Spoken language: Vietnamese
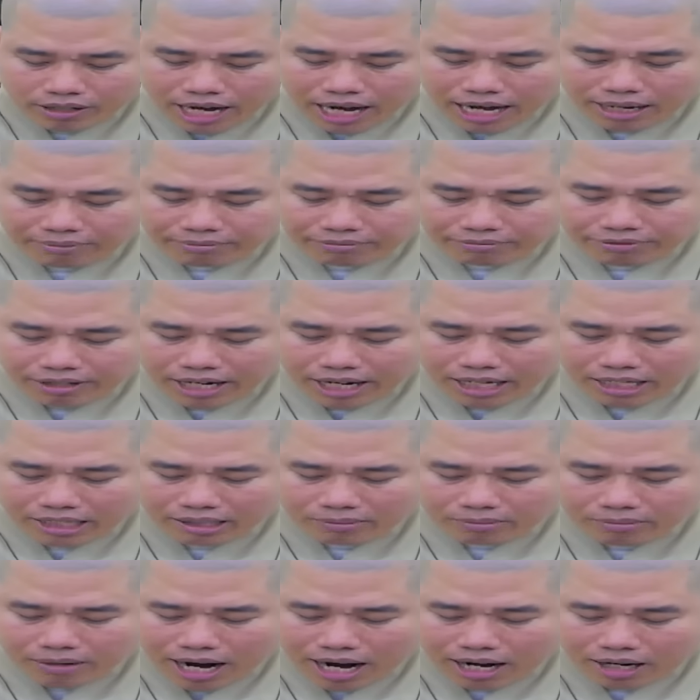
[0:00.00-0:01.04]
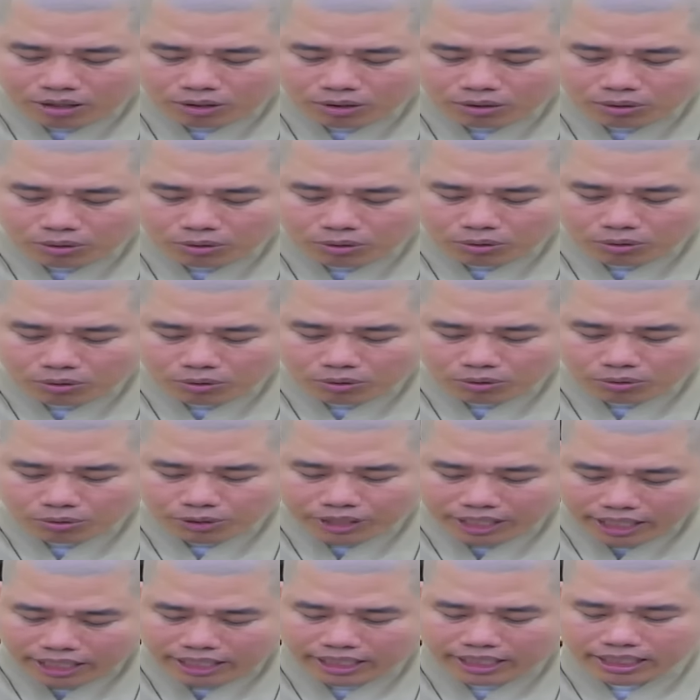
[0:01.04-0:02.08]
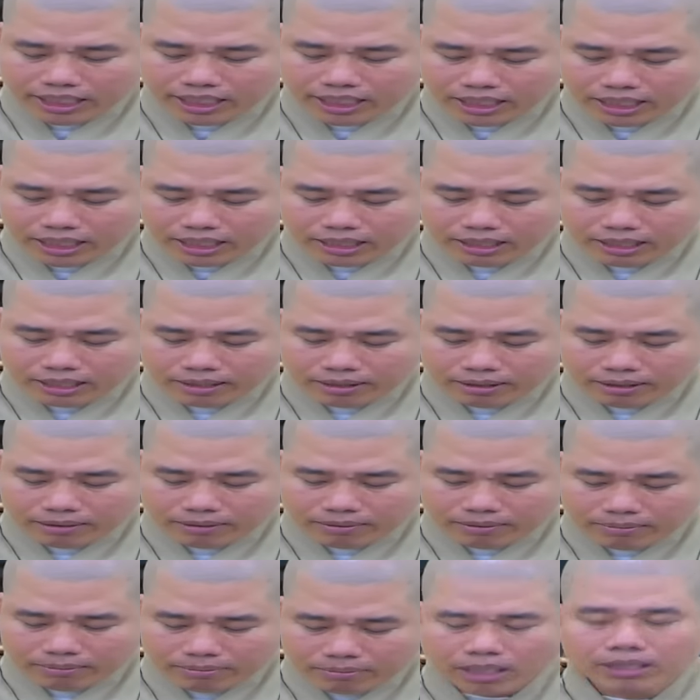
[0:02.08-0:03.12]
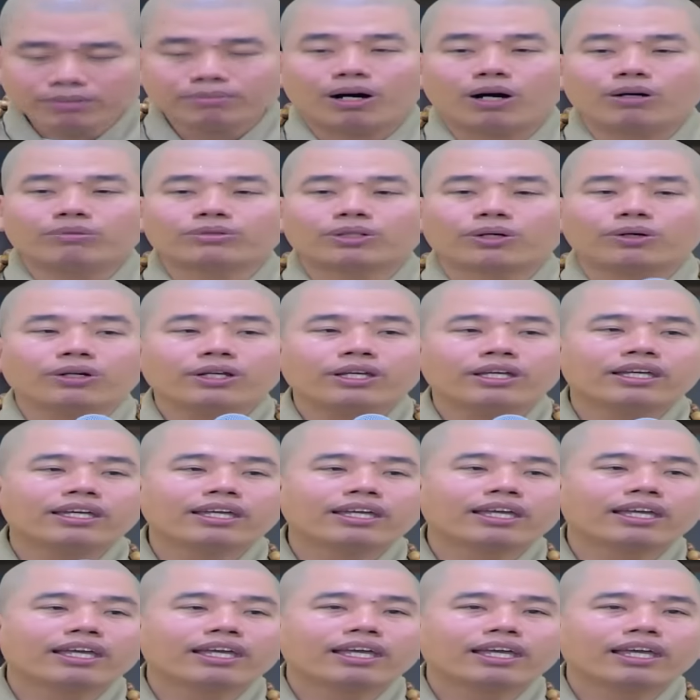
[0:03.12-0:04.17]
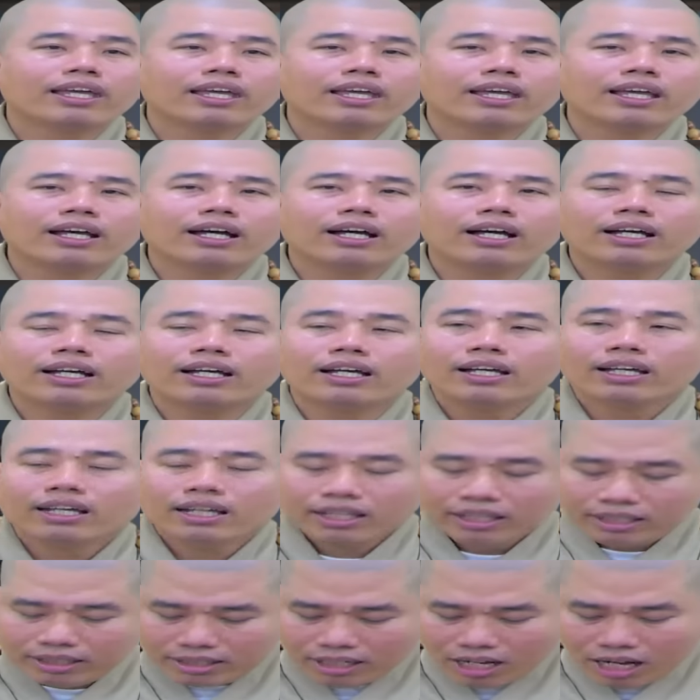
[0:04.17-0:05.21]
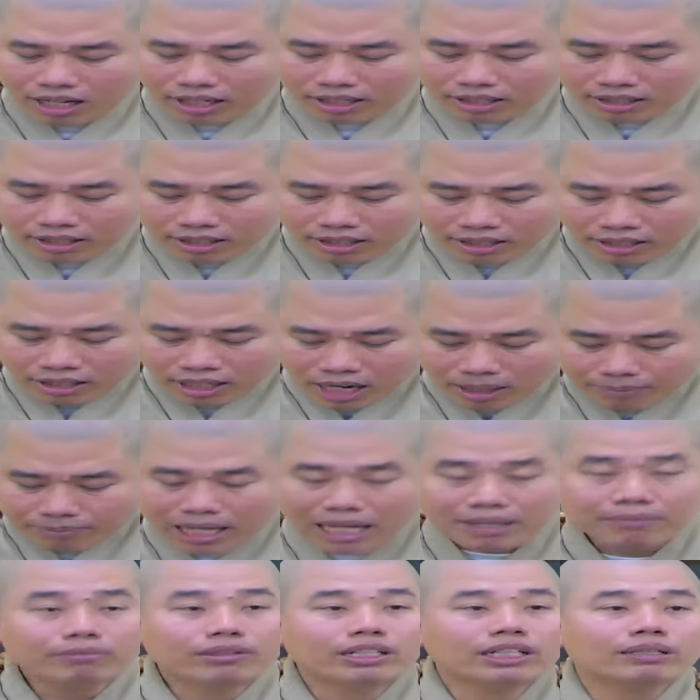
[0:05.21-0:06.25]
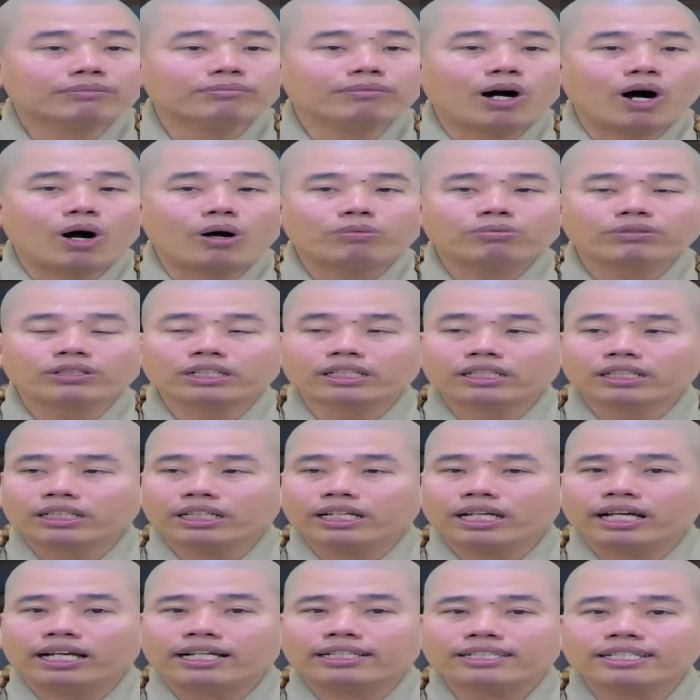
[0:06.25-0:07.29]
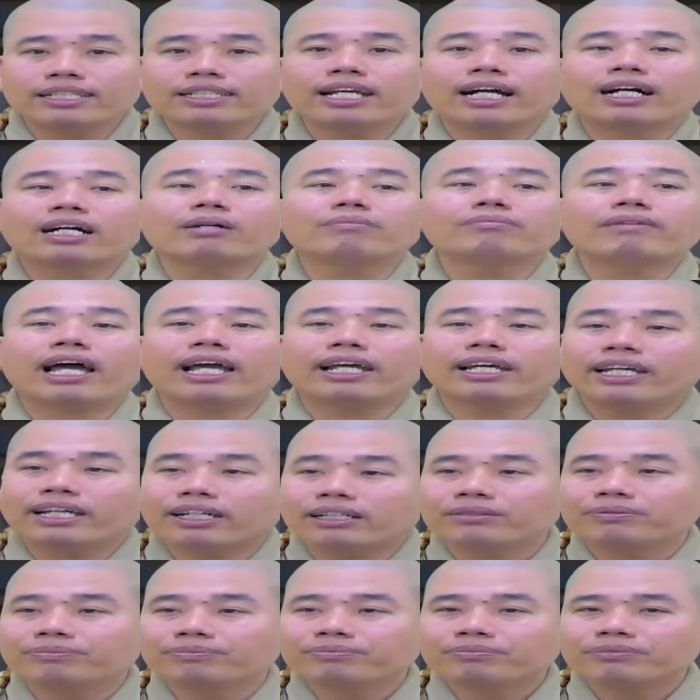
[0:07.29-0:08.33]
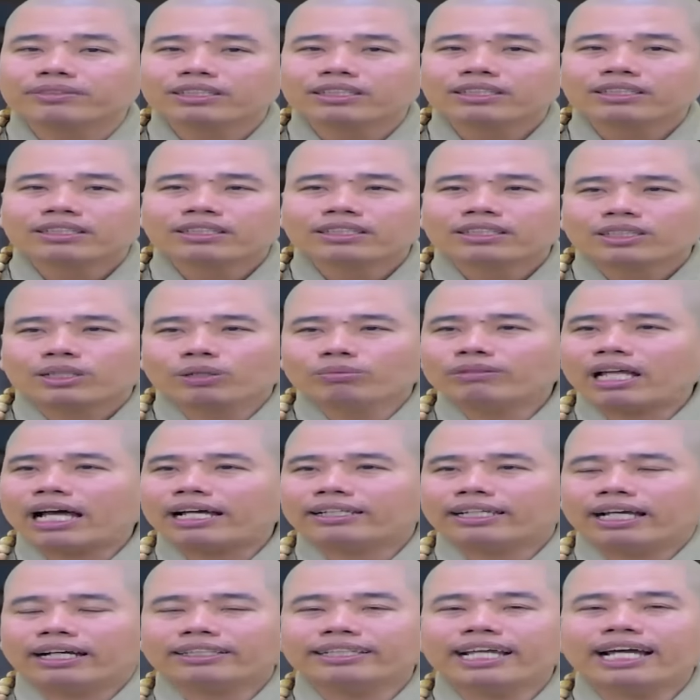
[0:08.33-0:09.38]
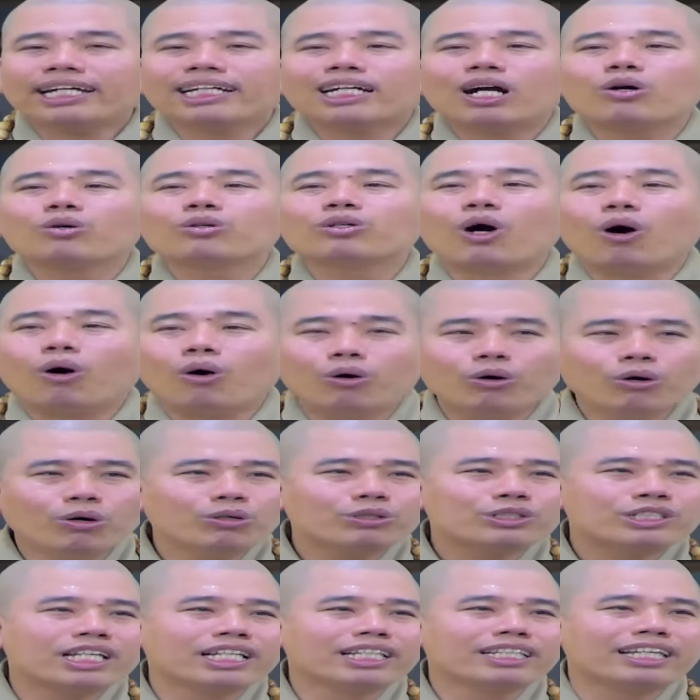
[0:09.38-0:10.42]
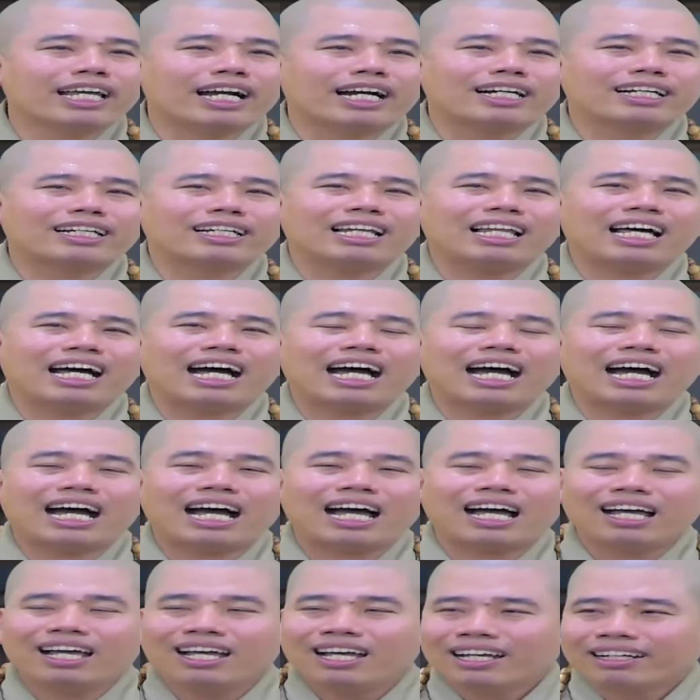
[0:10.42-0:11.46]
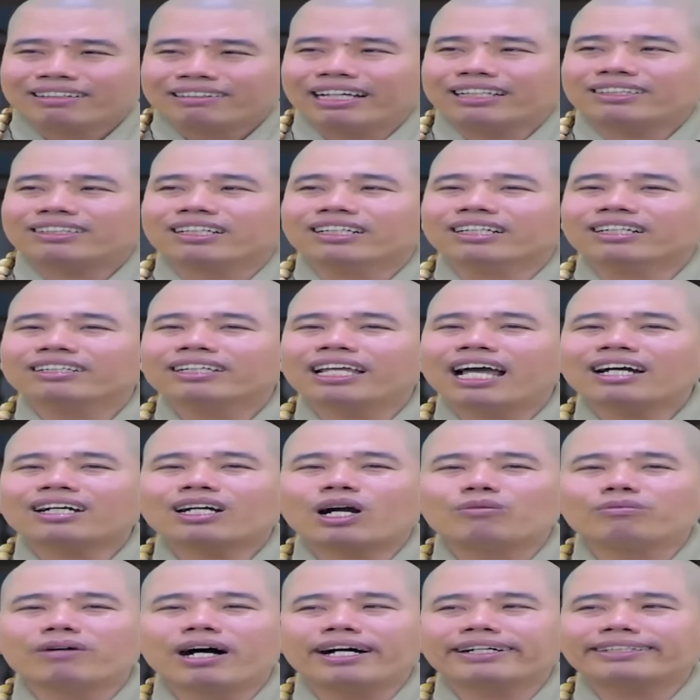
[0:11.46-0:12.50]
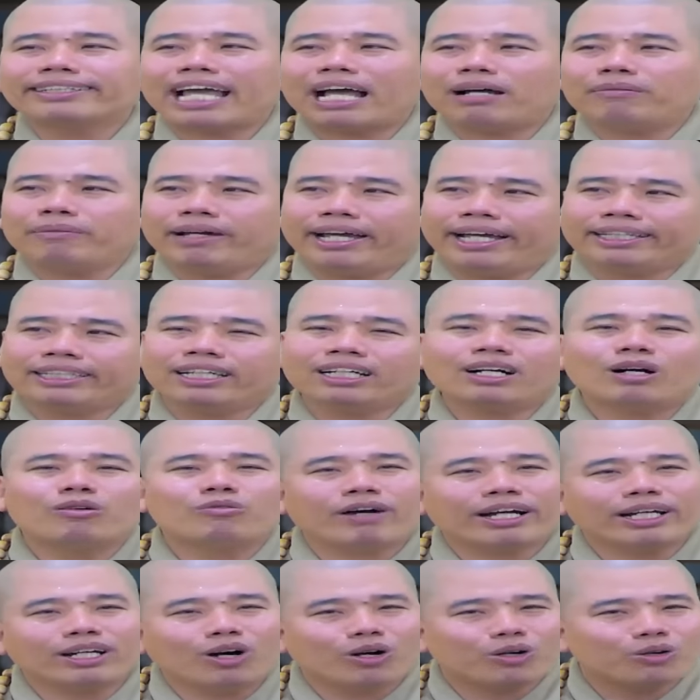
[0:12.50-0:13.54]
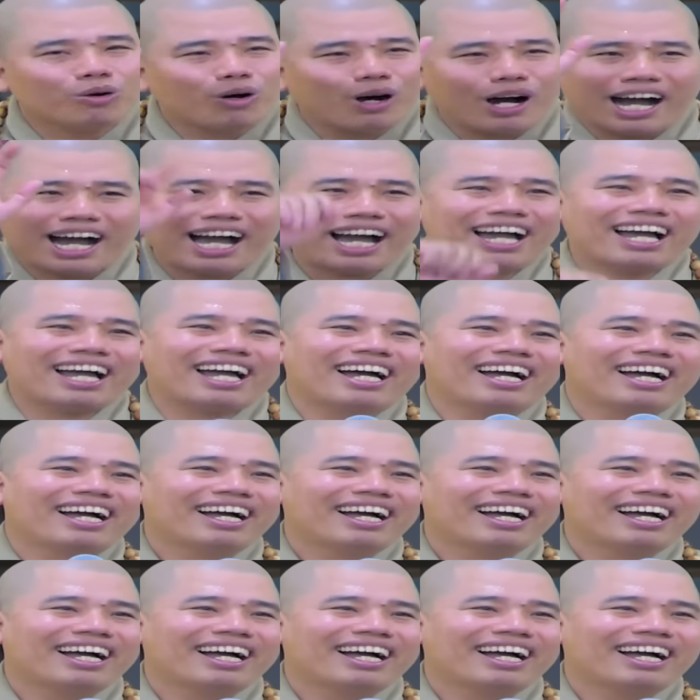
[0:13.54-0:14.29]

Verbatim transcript: Phạm Văn Bảo Di 11 tuổi à, à, Hôm nay 11 người à, sinh nhật hôm nay ha Chúng ta vẫn nhắc câu cũ Sinh nhật là để tưởng nhớ công ơn cha mẹ Chứ không phải đòi quà